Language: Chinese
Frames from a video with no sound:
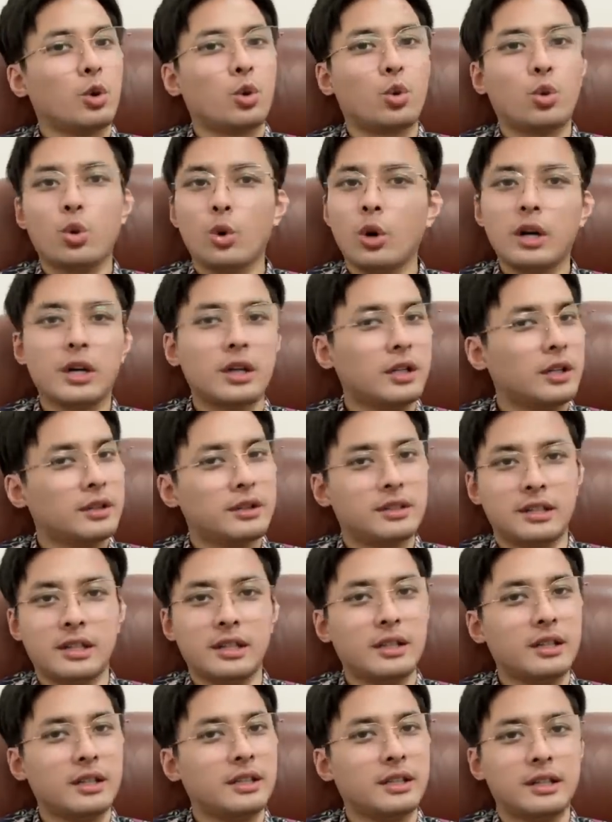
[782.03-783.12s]
国格
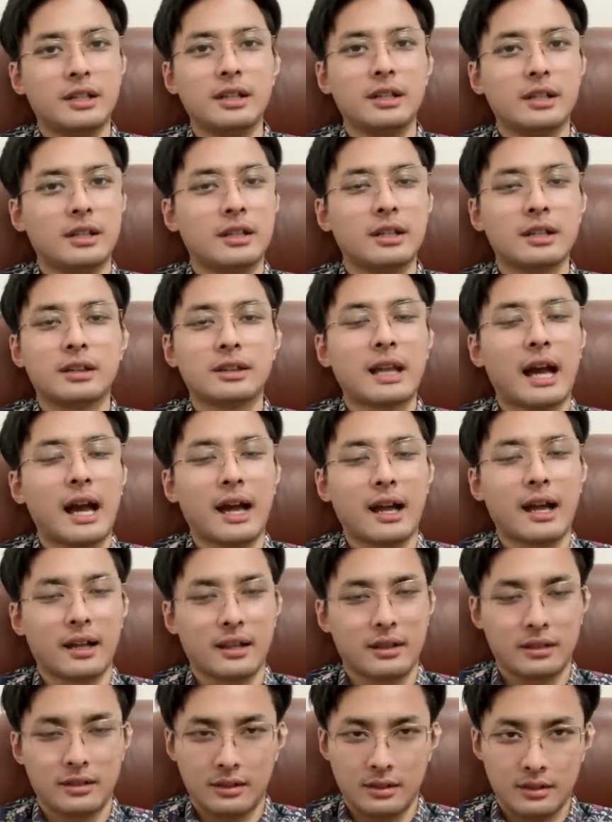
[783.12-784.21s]
提了一个一个
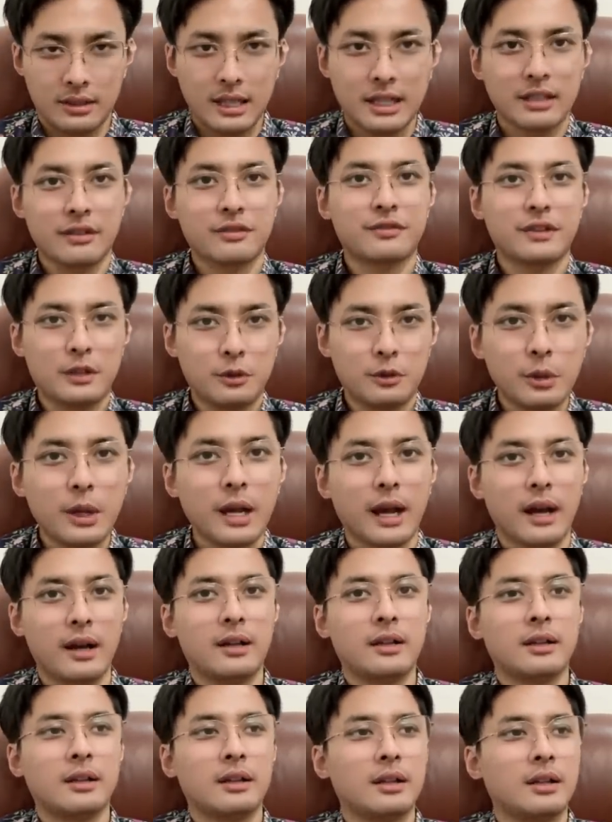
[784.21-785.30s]
大大的飞跃啊，